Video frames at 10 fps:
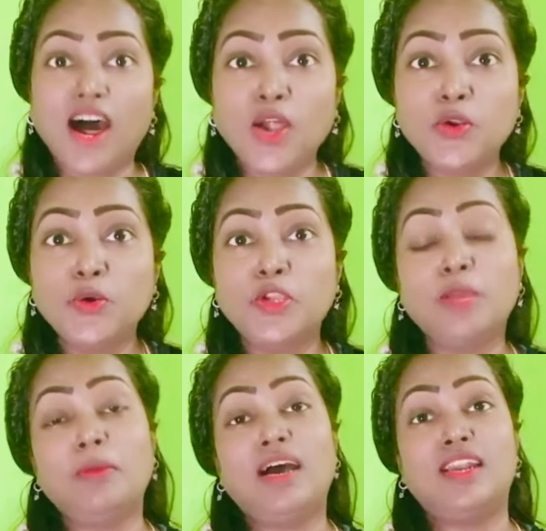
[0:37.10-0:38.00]

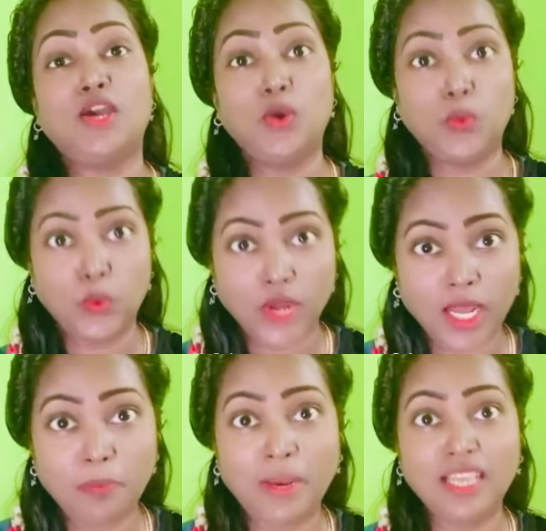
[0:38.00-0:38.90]
ஆரோக்கியமான
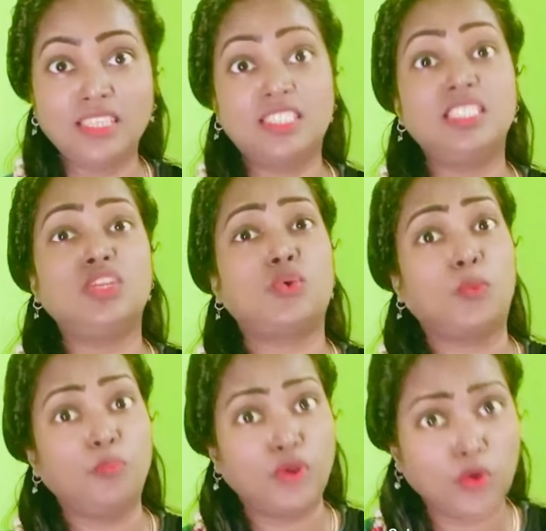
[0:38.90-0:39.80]
உடற்பயிற்சி
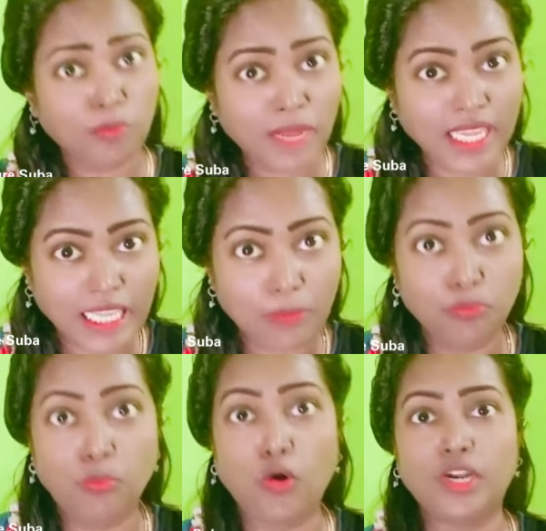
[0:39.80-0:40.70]
ரொம்ப ரொம்ப
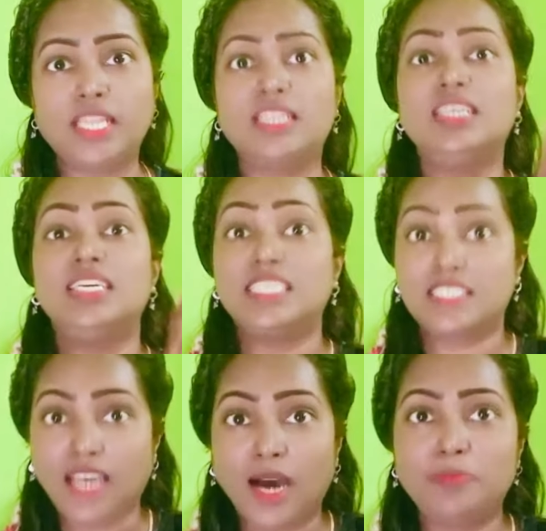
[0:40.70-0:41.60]
இம்பார்ட்டன்ட்
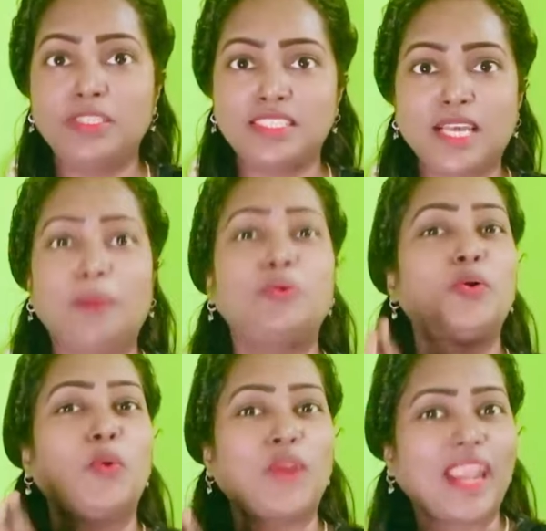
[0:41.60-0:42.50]
சாப்பிட்டு சாப்பிட்டு
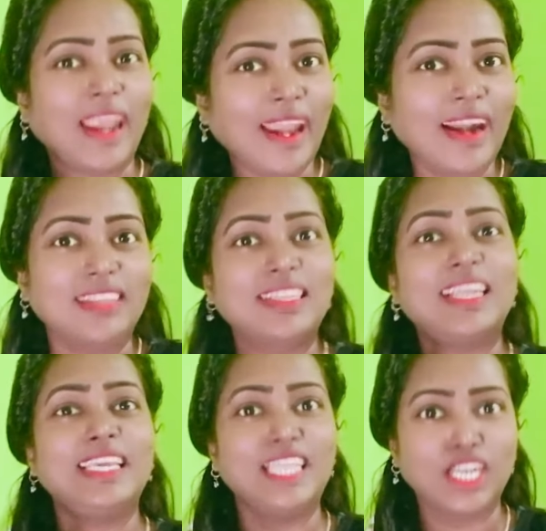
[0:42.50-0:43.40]
ஒரே இடத்துல
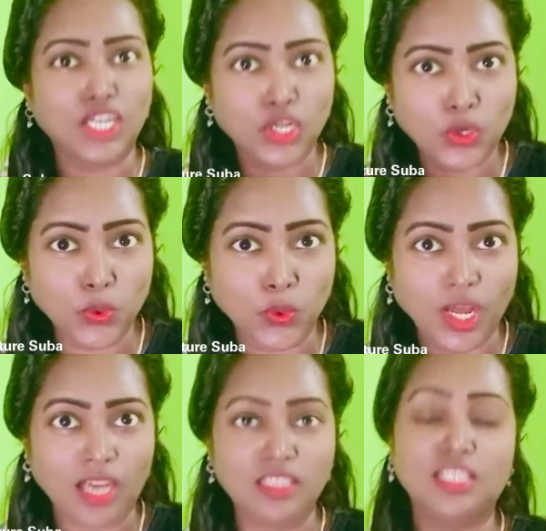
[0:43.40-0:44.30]

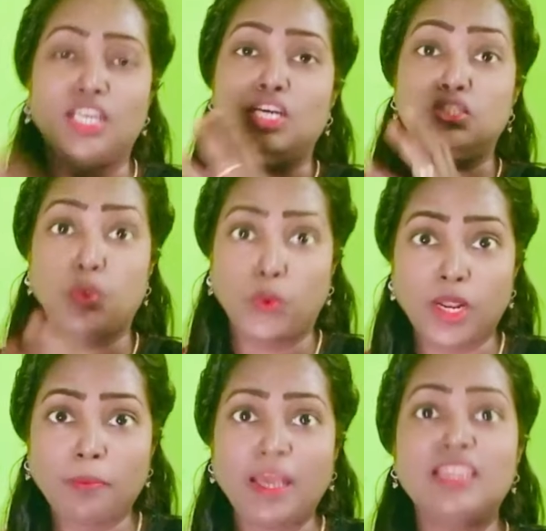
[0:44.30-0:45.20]
இருக்கக்கூடாது ஸோ
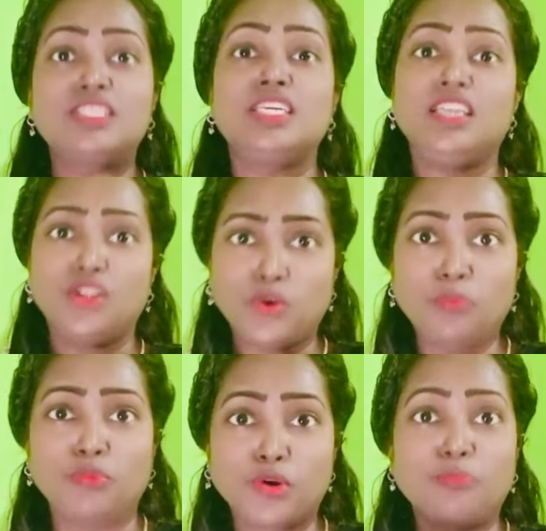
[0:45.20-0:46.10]
உடற்பயிற்சி
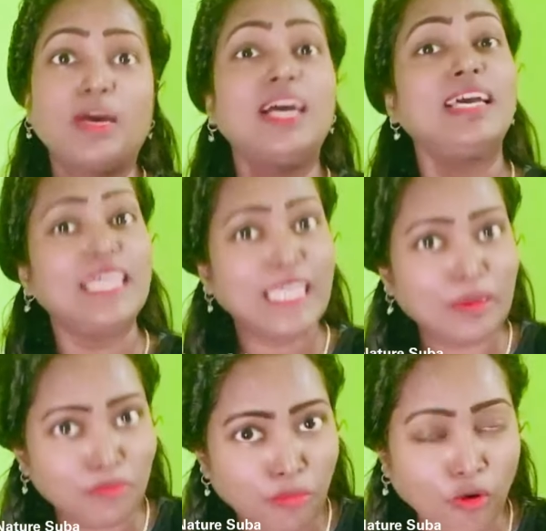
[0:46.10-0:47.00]
ரொம்ப ரொம்ப
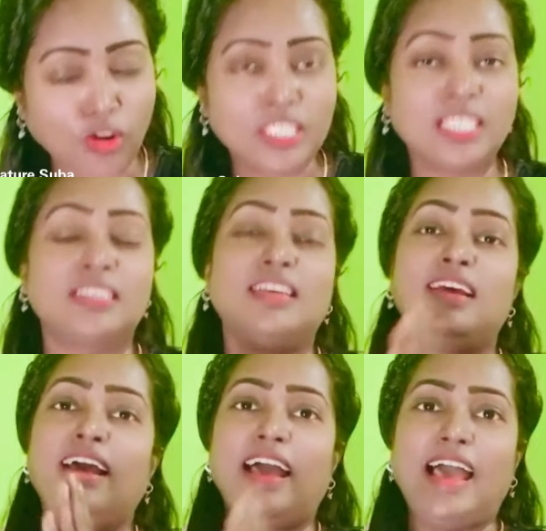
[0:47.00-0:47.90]
இம்பார்ட்டன்ட்
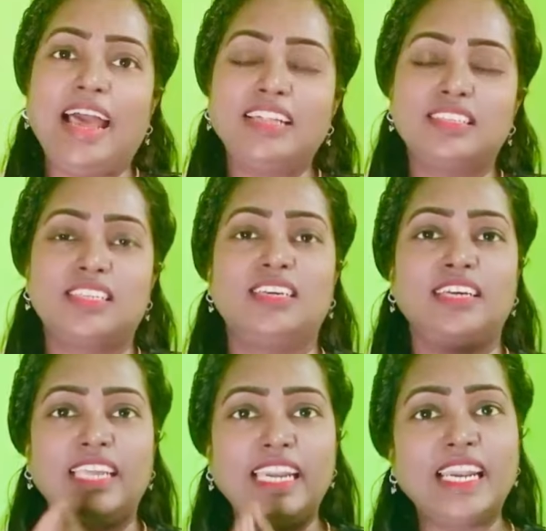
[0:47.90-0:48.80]
அண்ட்
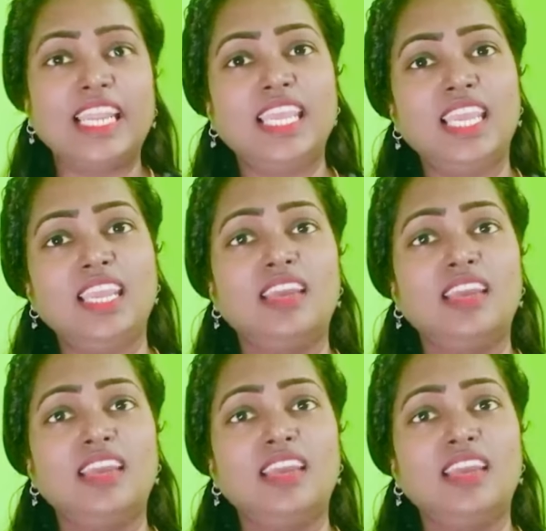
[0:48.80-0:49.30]
இன்றைக்கு